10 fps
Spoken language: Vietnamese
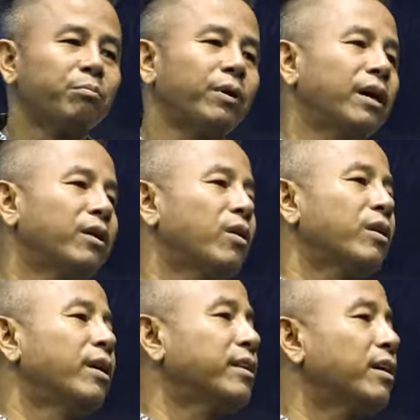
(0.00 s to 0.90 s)
còn nào rồi
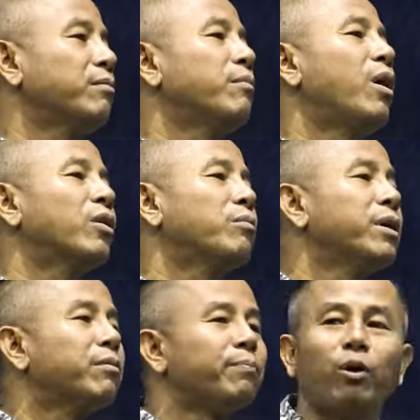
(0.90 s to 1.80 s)
khơi nâng bong nâng
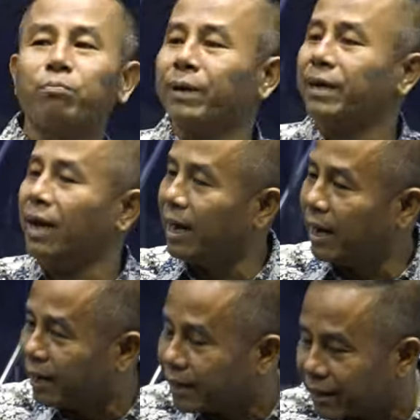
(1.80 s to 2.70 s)
miên pôn pì
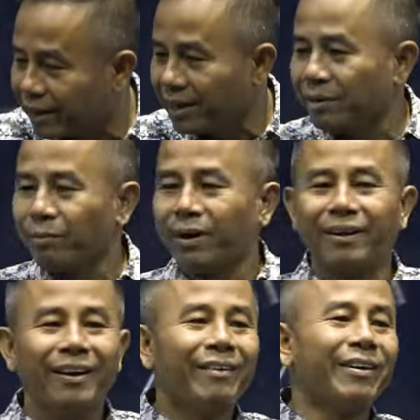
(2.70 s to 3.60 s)
hai mà
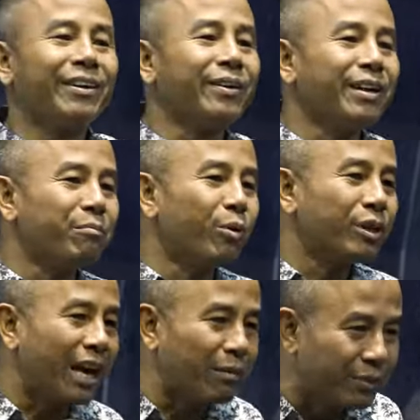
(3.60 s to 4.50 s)
hồi giờ dương
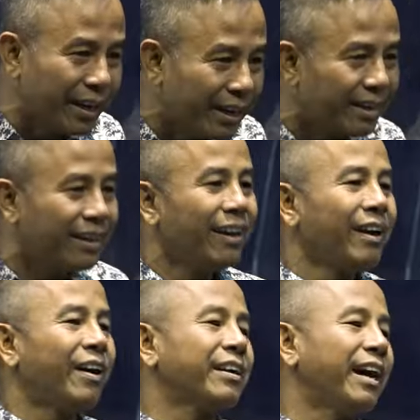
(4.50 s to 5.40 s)
mùi thèm tiệt
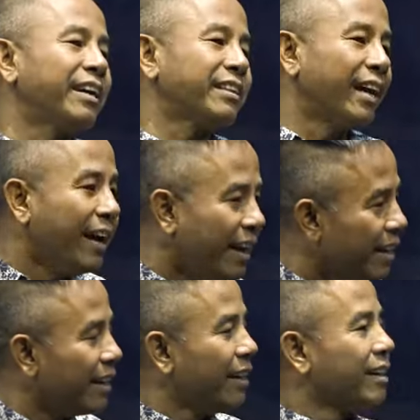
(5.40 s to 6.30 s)
ở cà
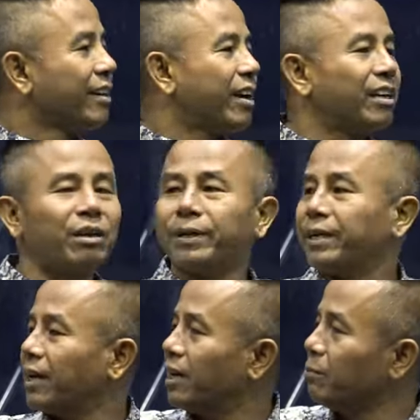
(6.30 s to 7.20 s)
tê khi thời đó phải
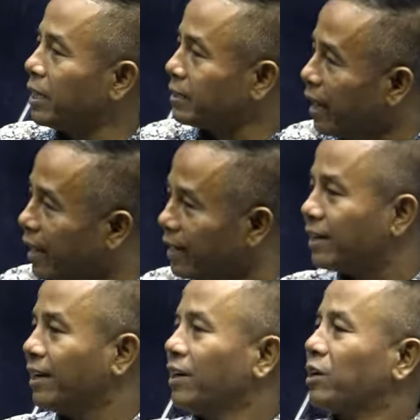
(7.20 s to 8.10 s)
giặt ai men tên
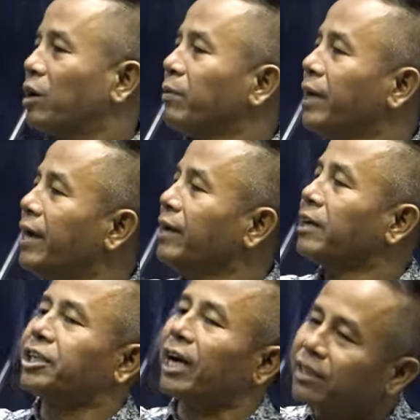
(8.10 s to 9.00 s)
cầm nghĩ
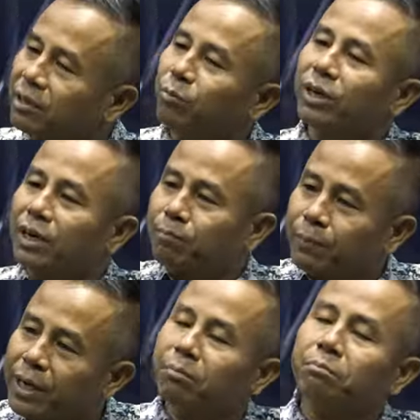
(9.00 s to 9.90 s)
nâng tranh chỉ môi nâng
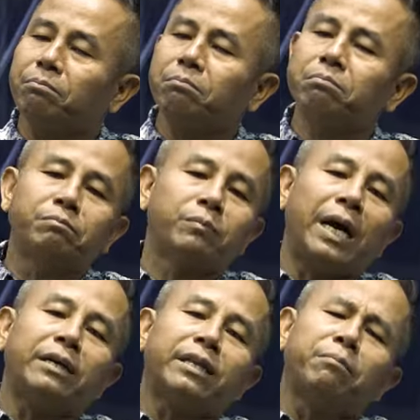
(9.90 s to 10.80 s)
biết từ
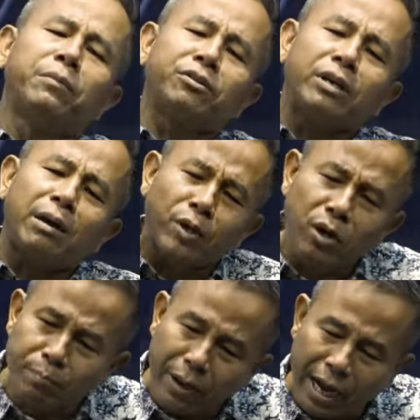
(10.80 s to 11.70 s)
hai tham mưa đáp tới
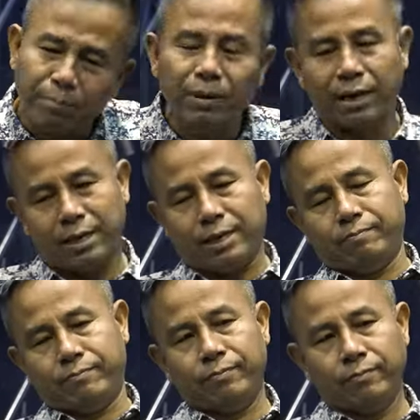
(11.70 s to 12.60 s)
đích phải em là hèm
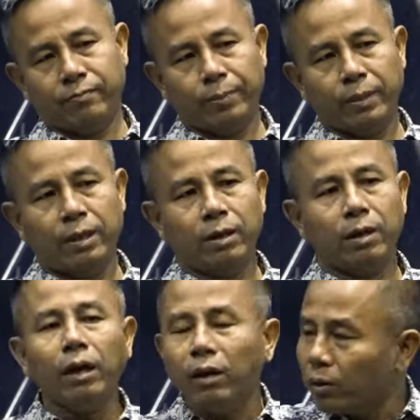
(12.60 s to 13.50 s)

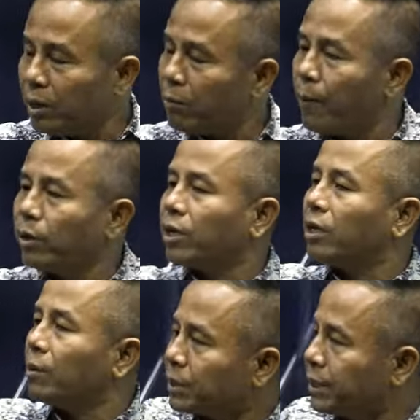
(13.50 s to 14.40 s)
ở lúc này mà phôn
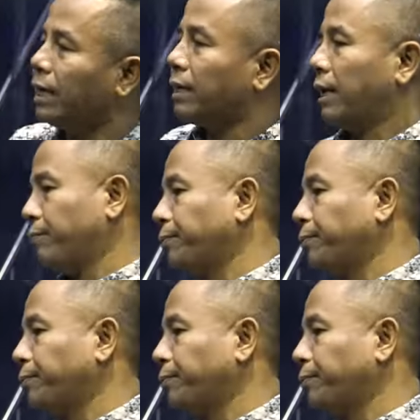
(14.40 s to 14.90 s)
chơi đó phải giặt nè